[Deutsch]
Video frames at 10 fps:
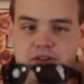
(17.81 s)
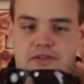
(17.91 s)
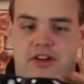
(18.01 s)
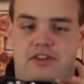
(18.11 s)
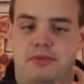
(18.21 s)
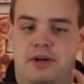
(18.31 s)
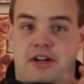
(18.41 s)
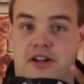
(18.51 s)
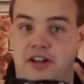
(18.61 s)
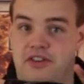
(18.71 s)

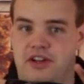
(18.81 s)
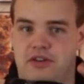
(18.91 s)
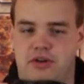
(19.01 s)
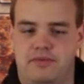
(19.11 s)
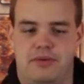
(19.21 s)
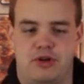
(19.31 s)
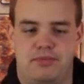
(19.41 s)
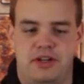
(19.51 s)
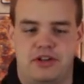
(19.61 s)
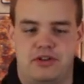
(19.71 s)
wechselbaren Gläsern, kommen wir aber
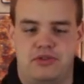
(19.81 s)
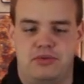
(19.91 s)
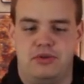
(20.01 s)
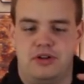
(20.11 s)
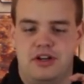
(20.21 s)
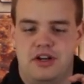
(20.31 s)
später noch zu.